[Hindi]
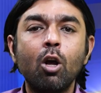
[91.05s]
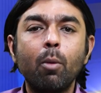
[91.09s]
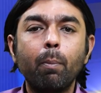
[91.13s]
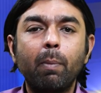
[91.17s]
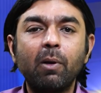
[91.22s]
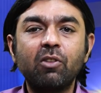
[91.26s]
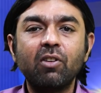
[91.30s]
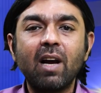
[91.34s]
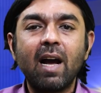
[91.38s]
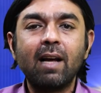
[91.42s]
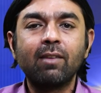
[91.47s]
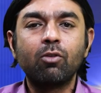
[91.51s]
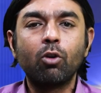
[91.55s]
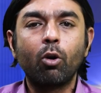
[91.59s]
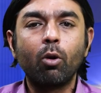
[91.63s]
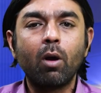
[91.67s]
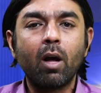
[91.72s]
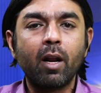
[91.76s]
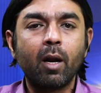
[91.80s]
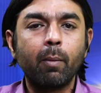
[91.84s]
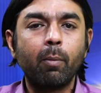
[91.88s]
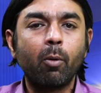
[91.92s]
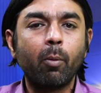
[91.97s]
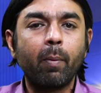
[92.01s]
पचास
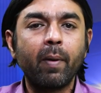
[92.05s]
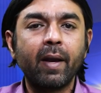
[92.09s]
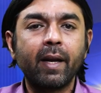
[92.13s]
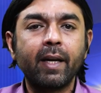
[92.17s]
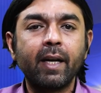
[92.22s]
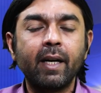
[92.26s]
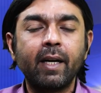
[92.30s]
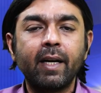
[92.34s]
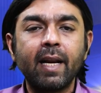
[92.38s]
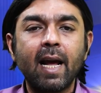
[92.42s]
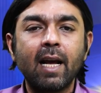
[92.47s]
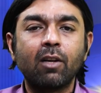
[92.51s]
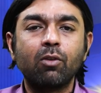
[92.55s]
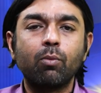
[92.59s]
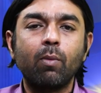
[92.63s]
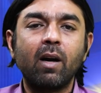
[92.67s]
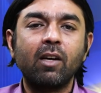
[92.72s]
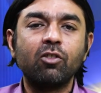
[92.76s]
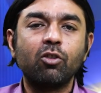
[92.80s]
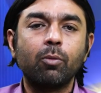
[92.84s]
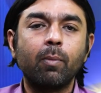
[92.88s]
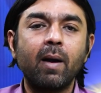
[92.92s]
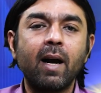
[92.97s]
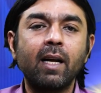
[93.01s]
अरब रुपए की टैक्स
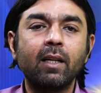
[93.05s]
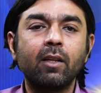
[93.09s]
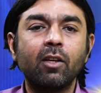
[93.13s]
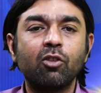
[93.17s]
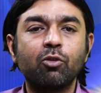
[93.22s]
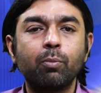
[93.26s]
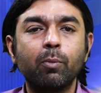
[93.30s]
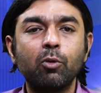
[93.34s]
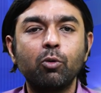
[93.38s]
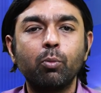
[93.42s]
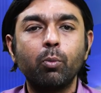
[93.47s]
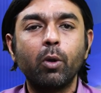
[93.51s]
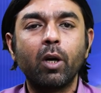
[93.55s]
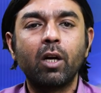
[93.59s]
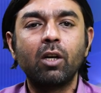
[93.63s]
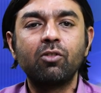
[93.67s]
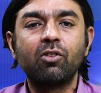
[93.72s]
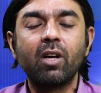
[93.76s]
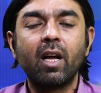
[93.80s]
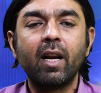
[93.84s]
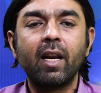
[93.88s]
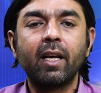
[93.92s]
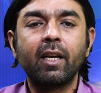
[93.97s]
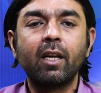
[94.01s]
वाजिबात इस मजमू
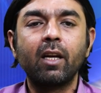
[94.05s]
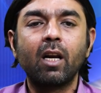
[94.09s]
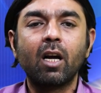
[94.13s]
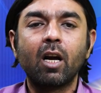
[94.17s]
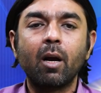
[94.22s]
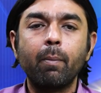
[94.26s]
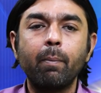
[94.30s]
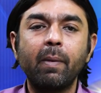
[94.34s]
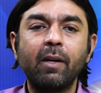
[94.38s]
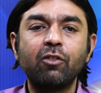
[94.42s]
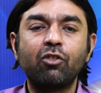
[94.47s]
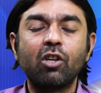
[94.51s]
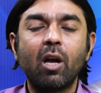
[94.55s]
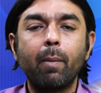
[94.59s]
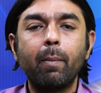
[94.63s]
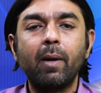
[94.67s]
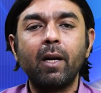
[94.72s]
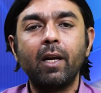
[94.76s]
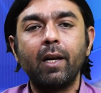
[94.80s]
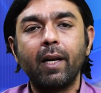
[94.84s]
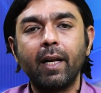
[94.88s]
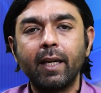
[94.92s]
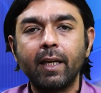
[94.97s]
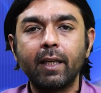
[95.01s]
खसारे की रकम में
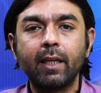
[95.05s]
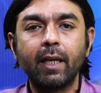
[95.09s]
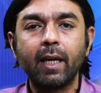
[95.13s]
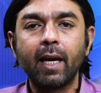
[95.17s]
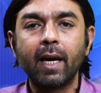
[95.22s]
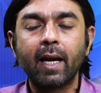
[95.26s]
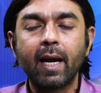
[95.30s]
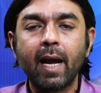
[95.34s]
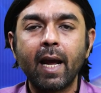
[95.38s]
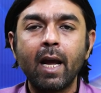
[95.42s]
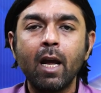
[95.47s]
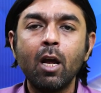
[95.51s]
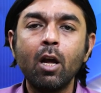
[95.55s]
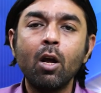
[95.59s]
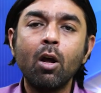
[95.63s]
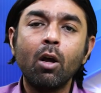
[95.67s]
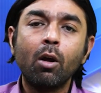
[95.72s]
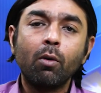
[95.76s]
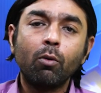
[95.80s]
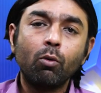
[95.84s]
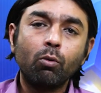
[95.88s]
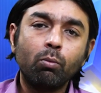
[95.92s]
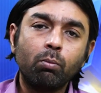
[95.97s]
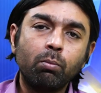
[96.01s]
शामिल नहीं किए गए
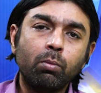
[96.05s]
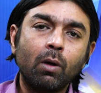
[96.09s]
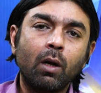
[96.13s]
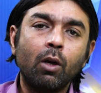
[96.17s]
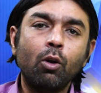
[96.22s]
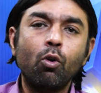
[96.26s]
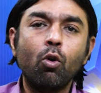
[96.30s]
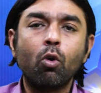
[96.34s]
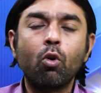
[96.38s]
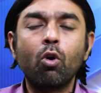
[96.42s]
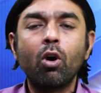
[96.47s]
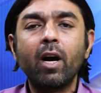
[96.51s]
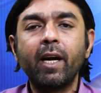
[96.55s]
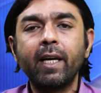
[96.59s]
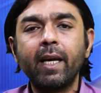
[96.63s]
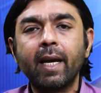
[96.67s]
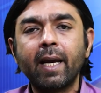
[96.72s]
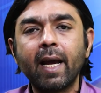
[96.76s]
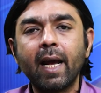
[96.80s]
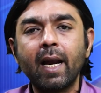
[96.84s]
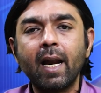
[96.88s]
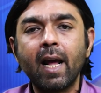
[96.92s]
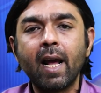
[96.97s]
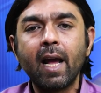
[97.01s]
लोगों का ये
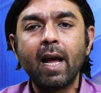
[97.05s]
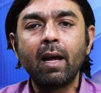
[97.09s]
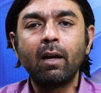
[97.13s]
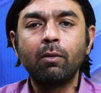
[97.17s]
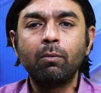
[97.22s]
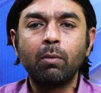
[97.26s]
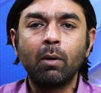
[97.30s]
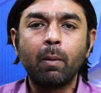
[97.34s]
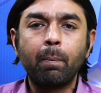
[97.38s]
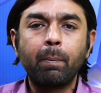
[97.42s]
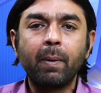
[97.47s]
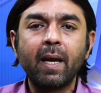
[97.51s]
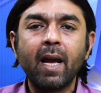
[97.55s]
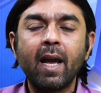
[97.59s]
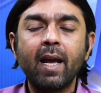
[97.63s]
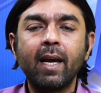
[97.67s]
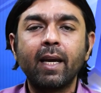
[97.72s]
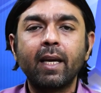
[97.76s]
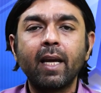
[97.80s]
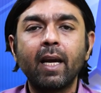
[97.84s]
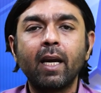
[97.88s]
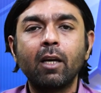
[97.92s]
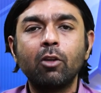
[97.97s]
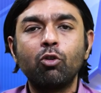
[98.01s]
कहना है पी आई ए
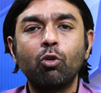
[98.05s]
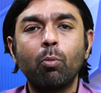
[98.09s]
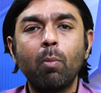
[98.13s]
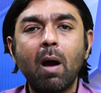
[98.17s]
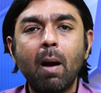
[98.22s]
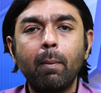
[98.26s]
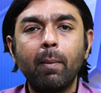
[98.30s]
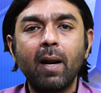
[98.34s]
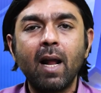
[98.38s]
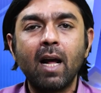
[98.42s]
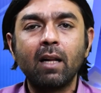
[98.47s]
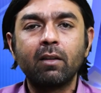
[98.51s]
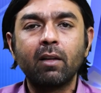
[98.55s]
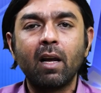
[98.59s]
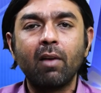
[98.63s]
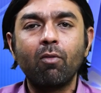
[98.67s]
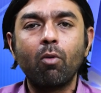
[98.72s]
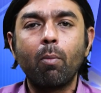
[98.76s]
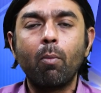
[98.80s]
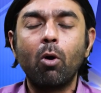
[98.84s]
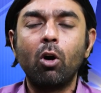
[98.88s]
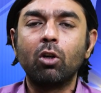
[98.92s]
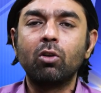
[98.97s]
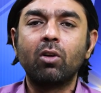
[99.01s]
के, के जो मामला हैं
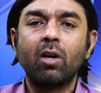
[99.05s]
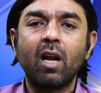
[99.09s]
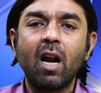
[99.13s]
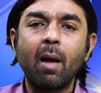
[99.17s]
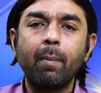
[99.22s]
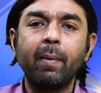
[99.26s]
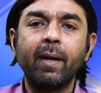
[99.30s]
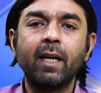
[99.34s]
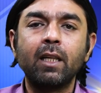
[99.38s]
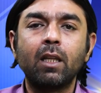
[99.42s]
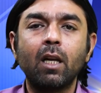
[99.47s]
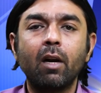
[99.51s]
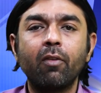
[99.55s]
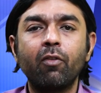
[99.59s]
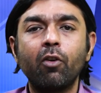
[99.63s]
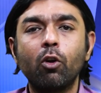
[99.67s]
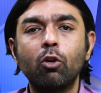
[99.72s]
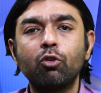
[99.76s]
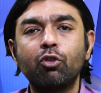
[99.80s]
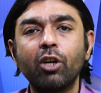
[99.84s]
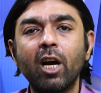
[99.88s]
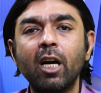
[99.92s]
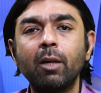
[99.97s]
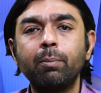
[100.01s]
वो बहुत खराबी की तरफ हैं
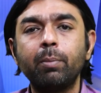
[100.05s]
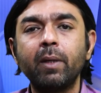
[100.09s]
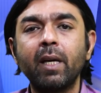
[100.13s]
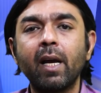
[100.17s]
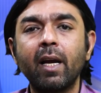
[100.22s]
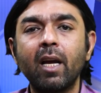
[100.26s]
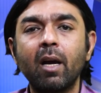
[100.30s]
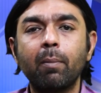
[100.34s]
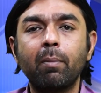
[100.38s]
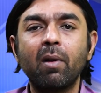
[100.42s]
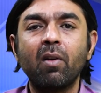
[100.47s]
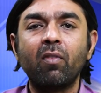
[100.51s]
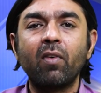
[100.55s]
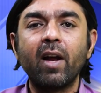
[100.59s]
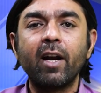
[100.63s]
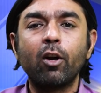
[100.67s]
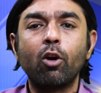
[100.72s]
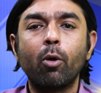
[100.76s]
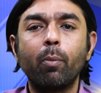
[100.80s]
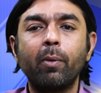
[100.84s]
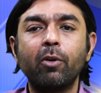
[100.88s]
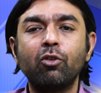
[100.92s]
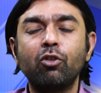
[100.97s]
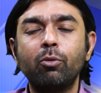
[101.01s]
और शायद पी आई ए अपना फ्लाइट
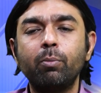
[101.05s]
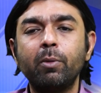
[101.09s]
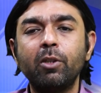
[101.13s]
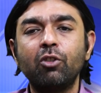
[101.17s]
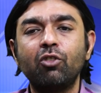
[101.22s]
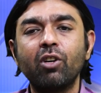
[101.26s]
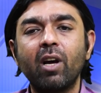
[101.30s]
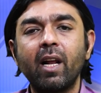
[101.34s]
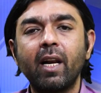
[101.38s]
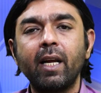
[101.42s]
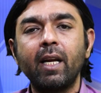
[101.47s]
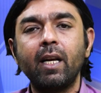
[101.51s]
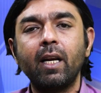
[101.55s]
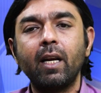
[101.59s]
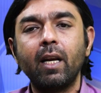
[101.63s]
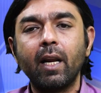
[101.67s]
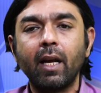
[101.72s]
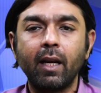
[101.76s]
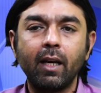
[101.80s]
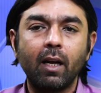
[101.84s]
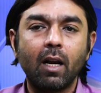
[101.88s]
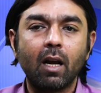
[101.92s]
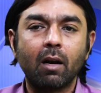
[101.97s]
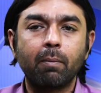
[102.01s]
ऑपरेशन भी जारी
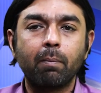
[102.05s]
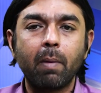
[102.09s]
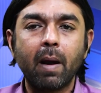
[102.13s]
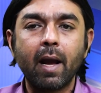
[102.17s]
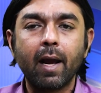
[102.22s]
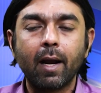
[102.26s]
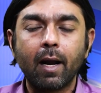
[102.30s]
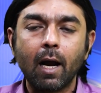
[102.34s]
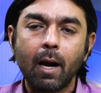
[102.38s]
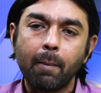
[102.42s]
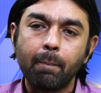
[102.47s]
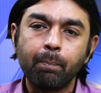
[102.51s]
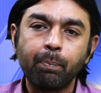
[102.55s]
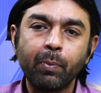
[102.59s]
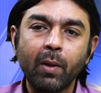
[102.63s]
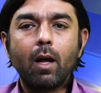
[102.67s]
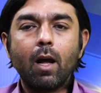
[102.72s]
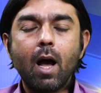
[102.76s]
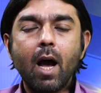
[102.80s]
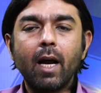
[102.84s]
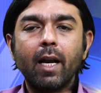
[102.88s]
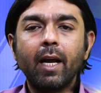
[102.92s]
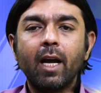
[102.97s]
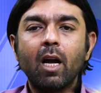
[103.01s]
नहीं रख पाएगा
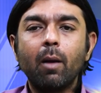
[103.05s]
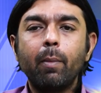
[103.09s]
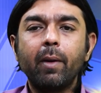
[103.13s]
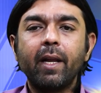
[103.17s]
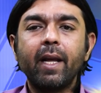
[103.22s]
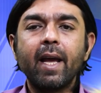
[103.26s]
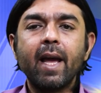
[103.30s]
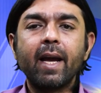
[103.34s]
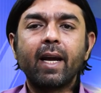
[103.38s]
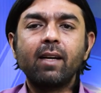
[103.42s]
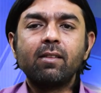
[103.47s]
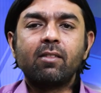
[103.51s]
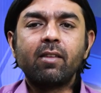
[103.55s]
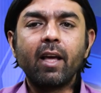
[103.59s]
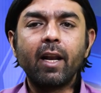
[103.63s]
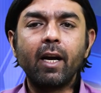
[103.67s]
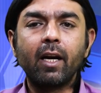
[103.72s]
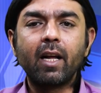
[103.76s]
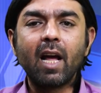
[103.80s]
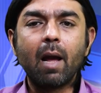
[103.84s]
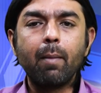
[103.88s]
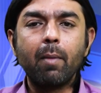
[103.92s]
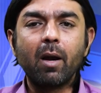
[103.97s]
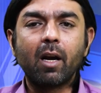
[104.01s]
अगली खबर यह है कि
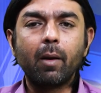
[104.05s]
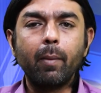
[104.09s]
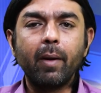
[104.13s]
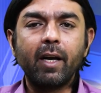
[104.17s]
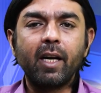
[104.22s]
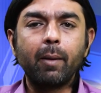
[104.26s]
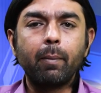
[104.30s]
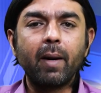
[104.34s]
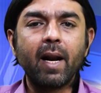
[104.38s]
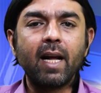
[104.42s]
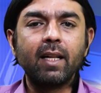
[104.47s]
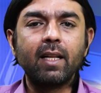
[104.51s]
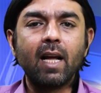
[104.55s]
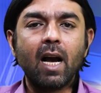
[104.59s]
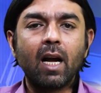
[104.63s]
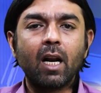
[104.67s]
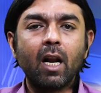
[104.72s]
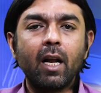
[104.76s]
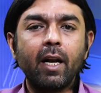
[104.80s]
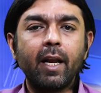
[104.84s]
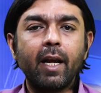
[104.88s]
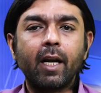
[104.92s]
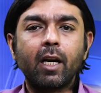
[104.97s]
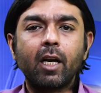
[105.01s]
सैनेट कायमा कमेटी बरए
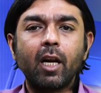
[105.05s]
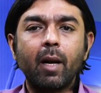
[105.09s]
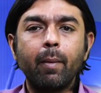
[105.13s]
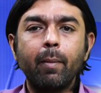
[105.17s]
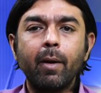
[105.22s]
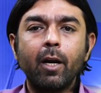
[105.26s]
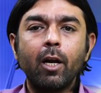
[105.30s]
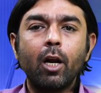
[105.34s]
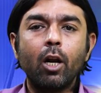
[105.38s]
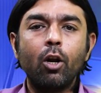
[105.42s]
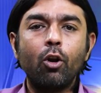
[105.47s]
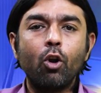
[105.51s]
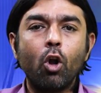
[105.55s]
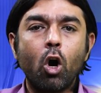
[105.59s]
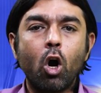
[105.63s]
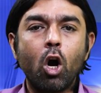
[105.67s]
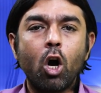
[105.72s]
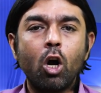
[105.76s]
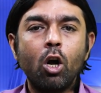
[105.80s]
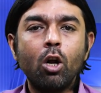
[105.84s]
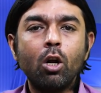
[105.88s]
दाखिला ने क्रिमिनल लॉ